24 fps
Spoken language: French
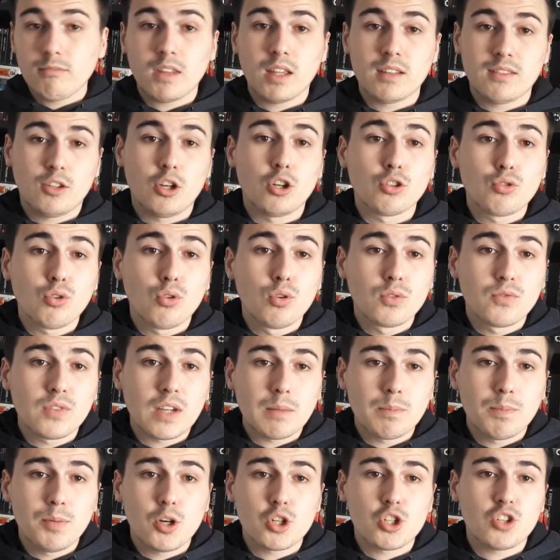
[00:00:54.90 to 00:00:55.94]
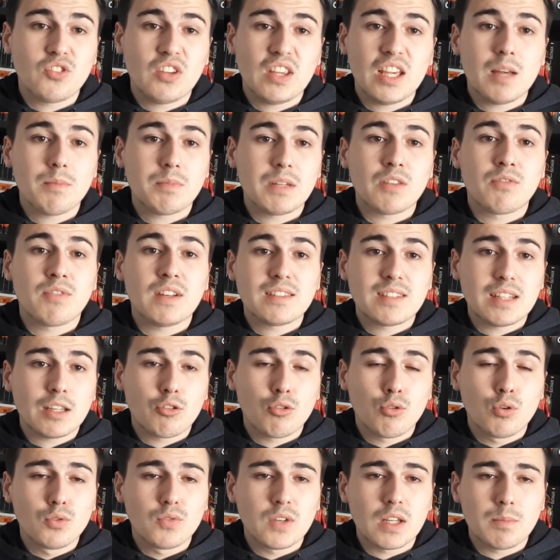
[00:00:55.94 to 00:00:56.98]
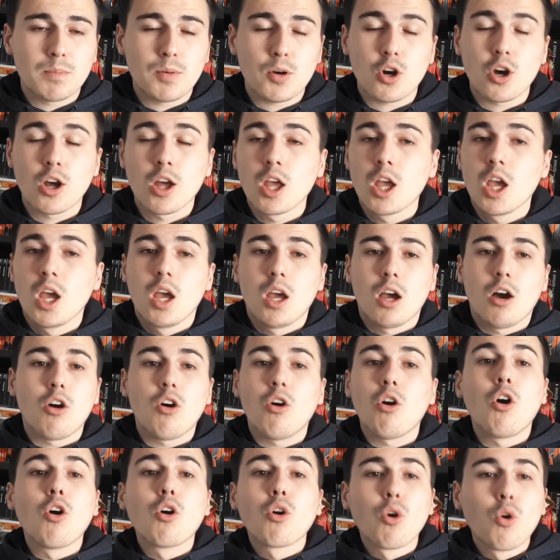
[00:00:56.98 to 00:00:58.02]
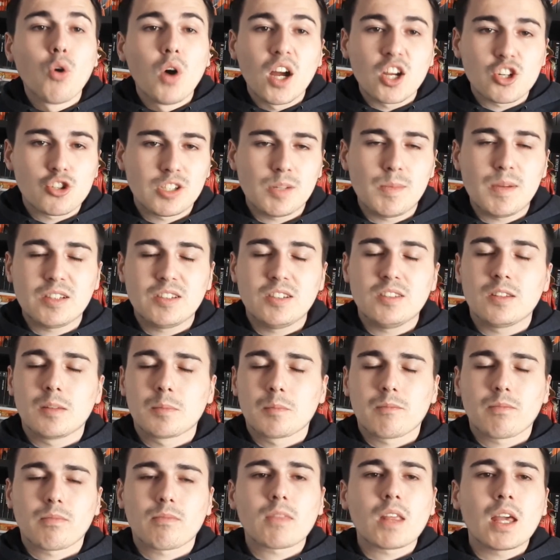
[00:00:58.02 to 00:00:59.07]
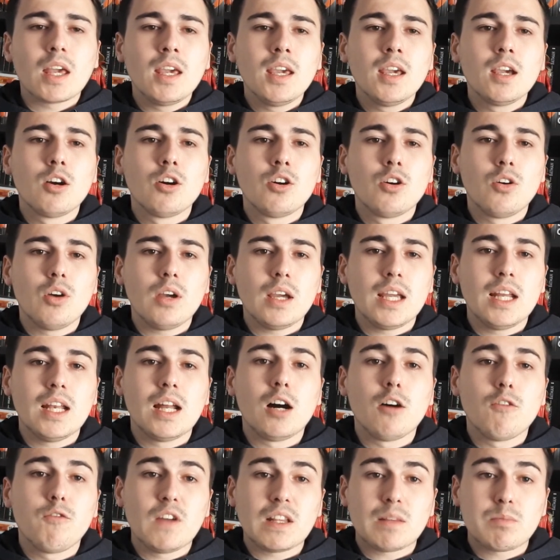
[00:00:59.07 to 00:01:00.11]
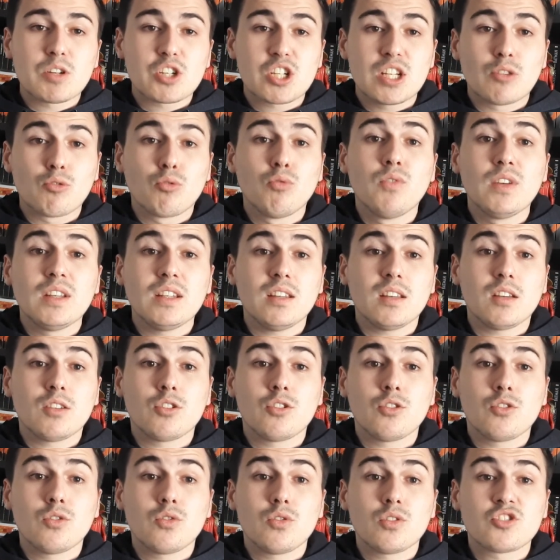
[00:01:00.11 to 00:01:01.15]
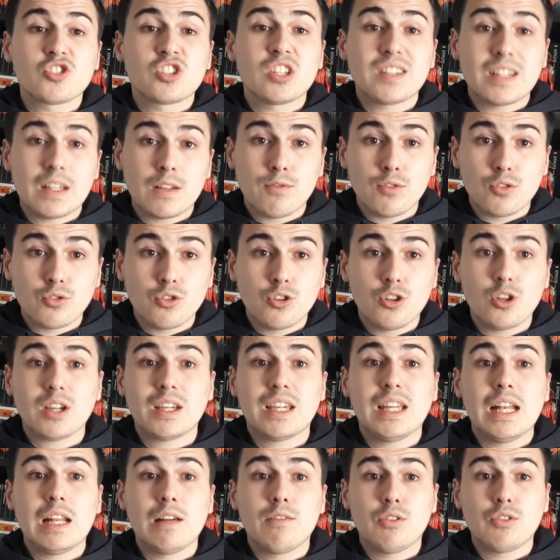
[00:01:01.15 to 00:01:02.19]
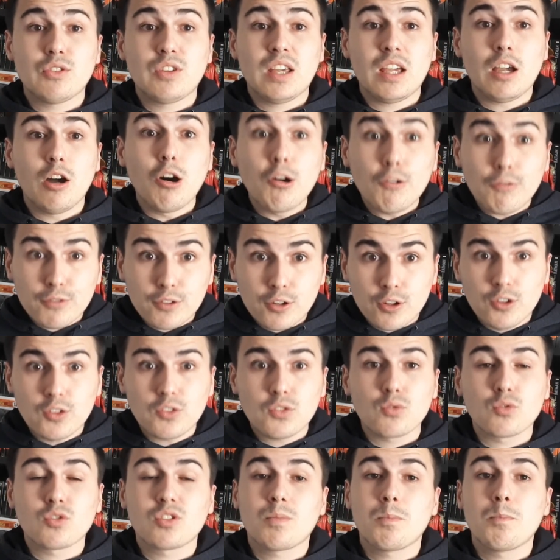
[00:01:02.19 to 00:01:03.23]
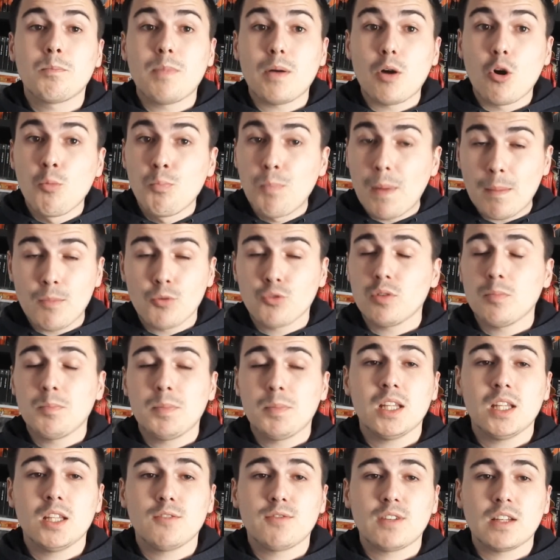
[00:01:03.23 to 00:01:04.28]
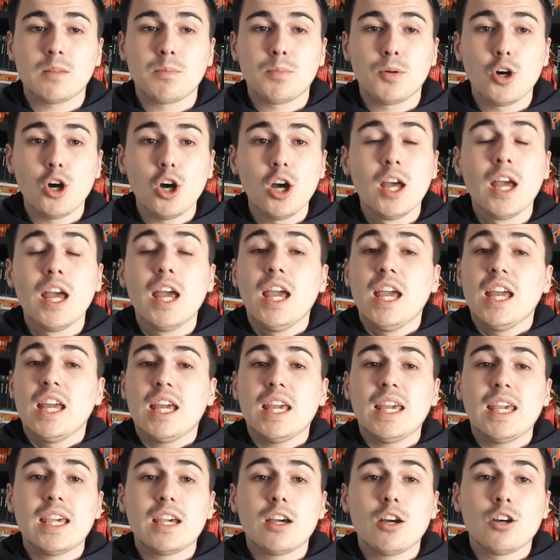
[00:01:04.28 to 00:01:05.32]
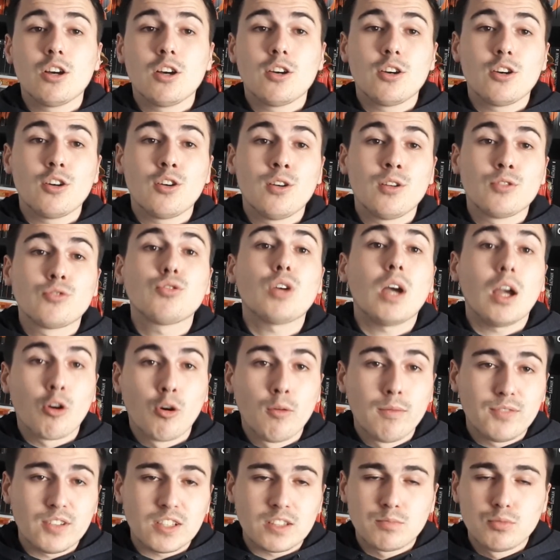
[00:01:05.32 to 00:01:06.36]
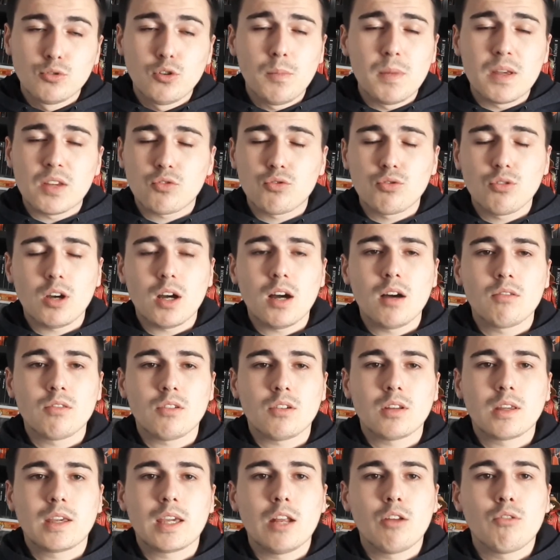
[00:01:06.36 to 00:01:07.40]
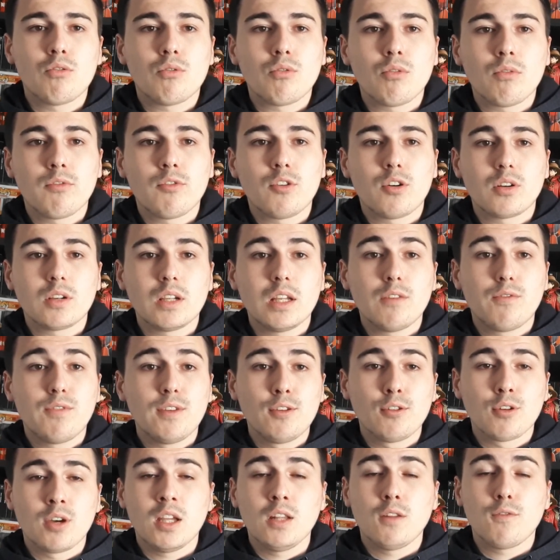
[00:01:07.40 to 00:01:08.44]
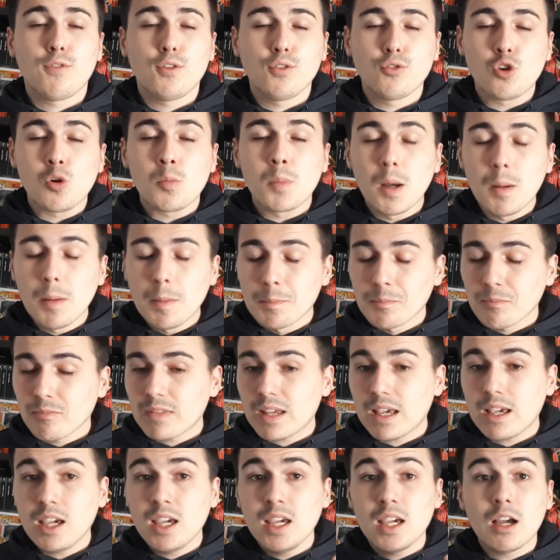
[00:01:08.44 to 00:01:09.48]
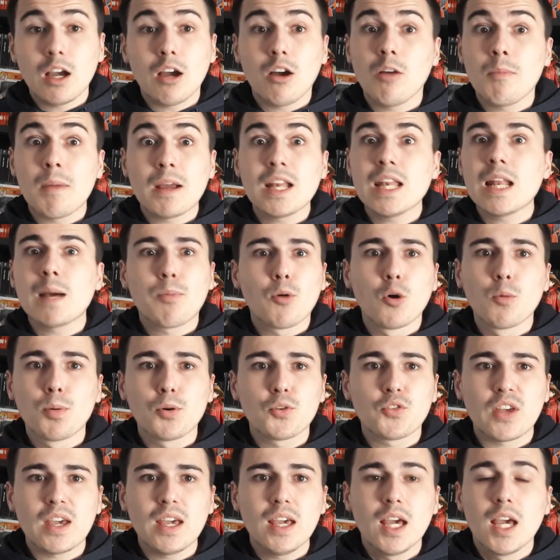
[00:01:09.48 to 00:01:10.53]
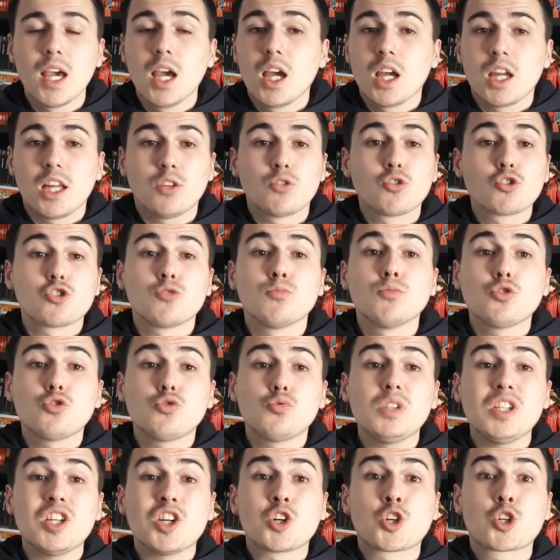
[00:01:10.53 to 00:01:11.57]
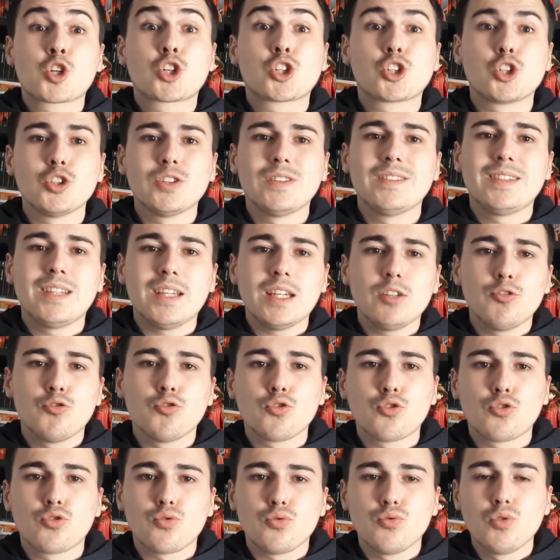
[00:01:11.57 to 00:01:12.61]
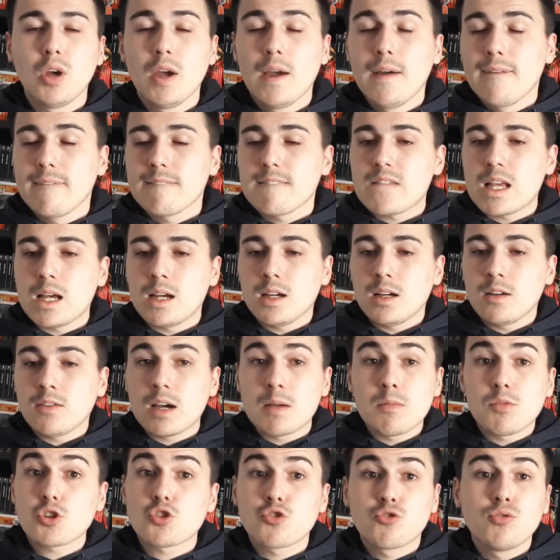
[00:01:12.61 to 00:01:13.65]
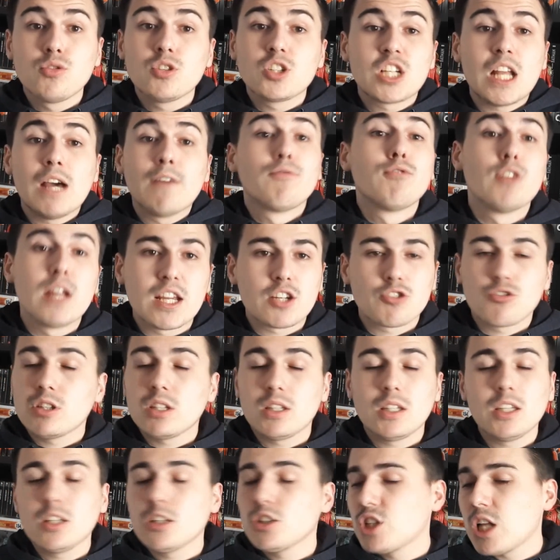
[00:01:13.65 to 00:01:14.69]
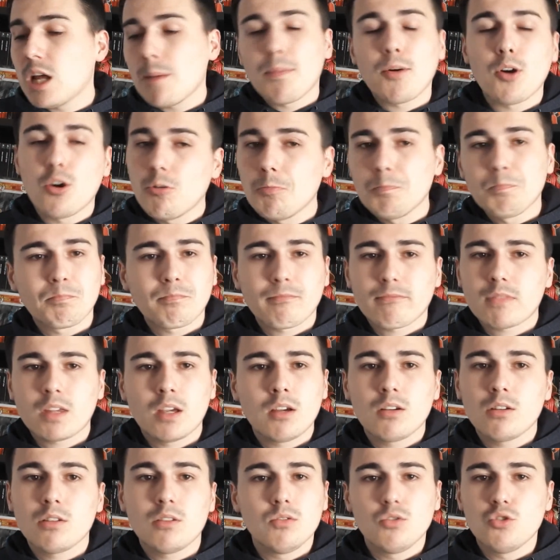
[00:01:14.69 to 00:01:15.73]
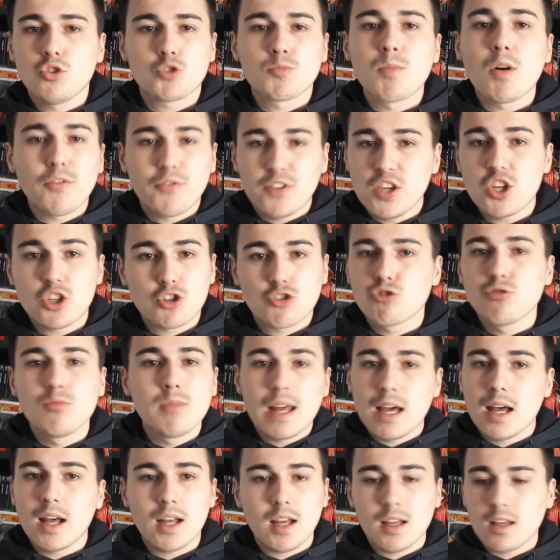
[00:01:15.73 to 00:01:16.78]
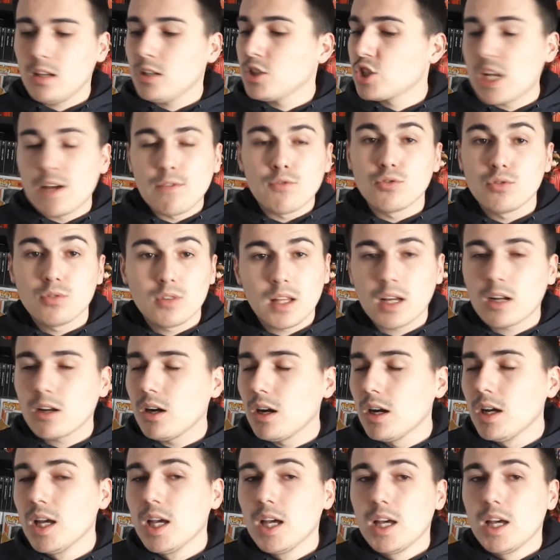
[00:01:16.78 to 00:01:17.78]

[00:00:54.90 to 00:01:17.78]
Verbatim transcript: 30 euros de frais de port, j'en sais rien, peut-être 25 euros de frais de port. En, gros, hein, je schématise. Euh, et, là, en fait, moi, je l'ai trouvé euh, chez un vendeur qui la vendait en France, donc oh, pas besoin de des frais de port. Et euh, sur un groupe Facebook, bien sûr, hein, dans lequel on vend les figurines Funko Pop. Et bah, il la proposait. Et donc, je me suis jeté dessus. vraiment, je, la voulais. Je lui ai dit, je la prends. je m'en fiche, tu me la, je la veux, d'accord